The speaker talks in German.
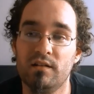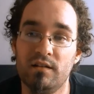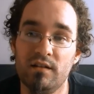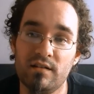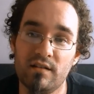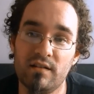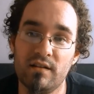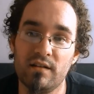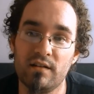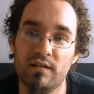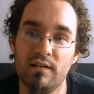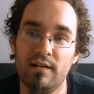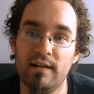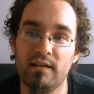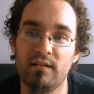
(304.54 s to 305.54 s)
Dieses hier
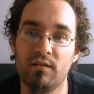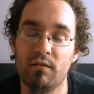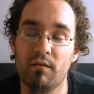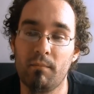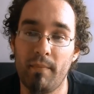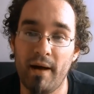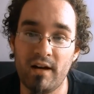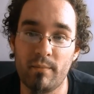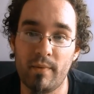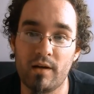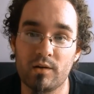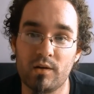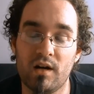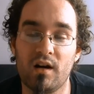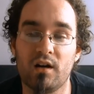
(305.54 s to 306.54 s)
liegt meiner
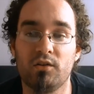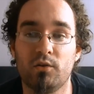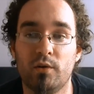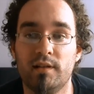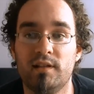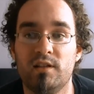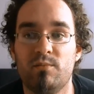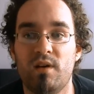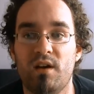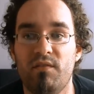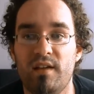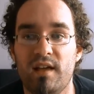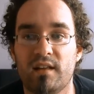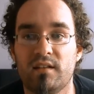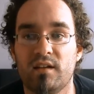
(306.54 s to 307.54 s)
Meinung nach deutlich mehr
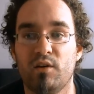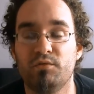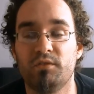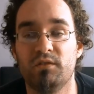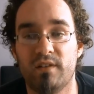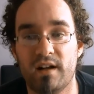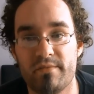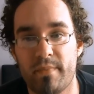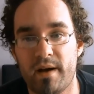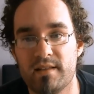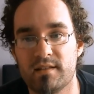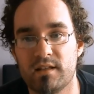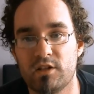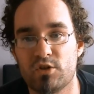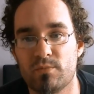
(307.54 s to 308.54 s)
Wert auf den
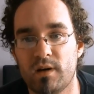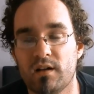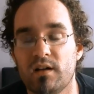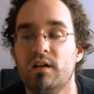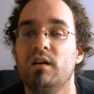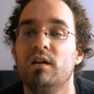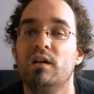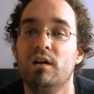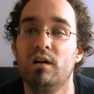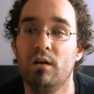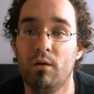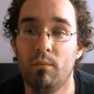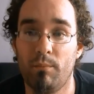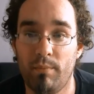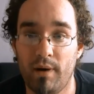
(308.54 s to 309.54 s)
Waldmeistergeschmack.
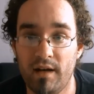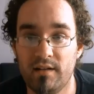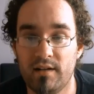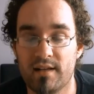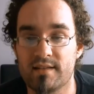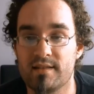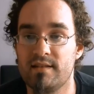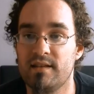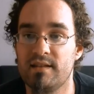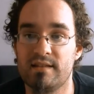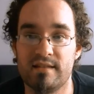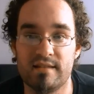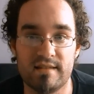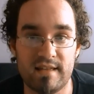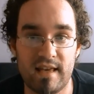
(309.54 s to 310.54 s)
Beide lassen sich
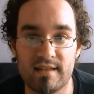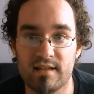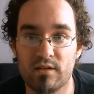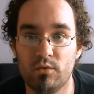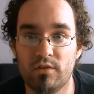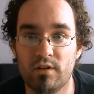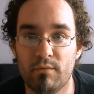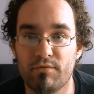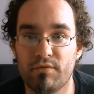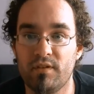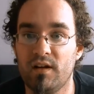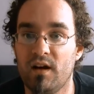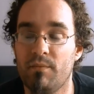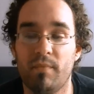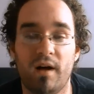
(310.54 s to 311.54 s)
sehr, sehr gut
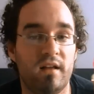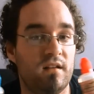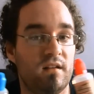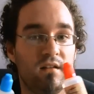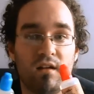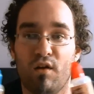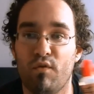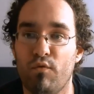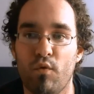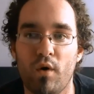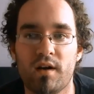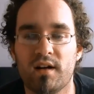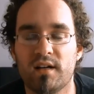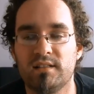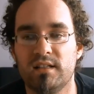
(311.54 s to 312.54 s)
dampfen, haben eine
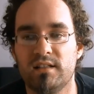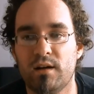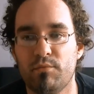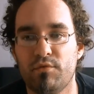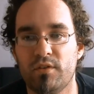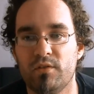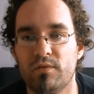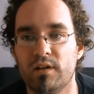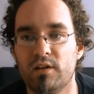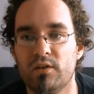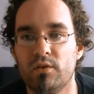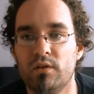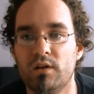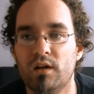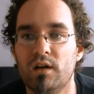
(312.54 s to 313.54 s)
hervorragende
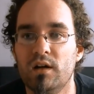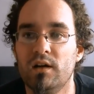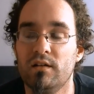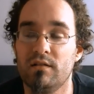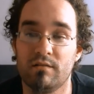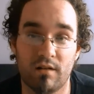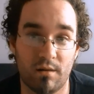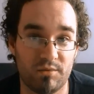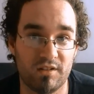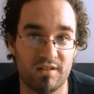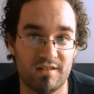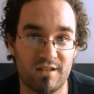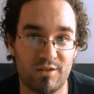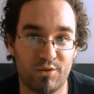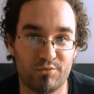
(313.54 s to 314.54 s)
Dampfentwicklung, habt ihr
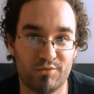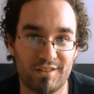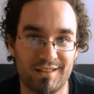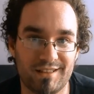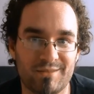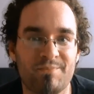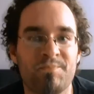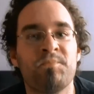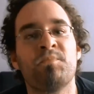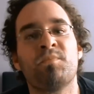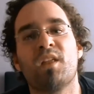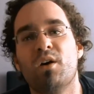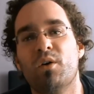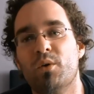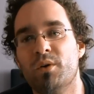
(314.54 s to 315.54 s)
gesehen hoffentlich,
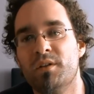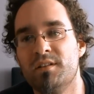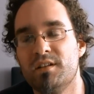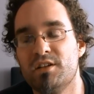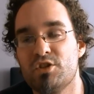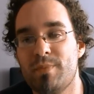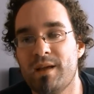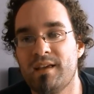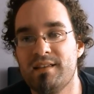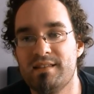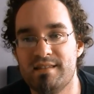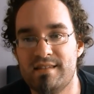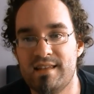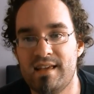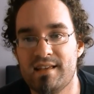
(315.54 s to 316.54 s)
und schmecken
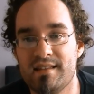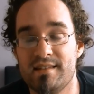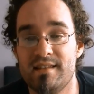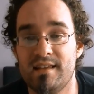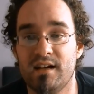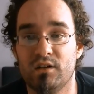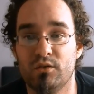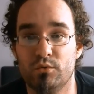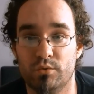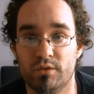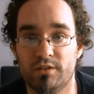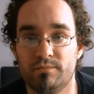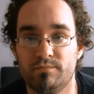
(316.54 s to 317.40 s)
sehr, sehr gut.